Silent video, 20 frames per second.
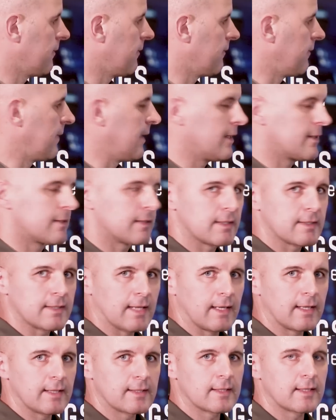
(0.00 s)
Wie es
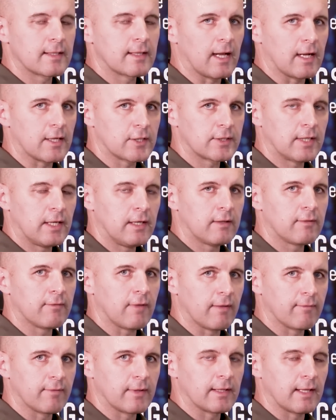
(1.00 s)
tatsächlich sich darstellt,
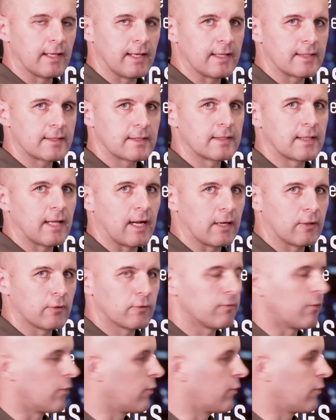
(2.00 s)
werden wir in den nächsten Tagen und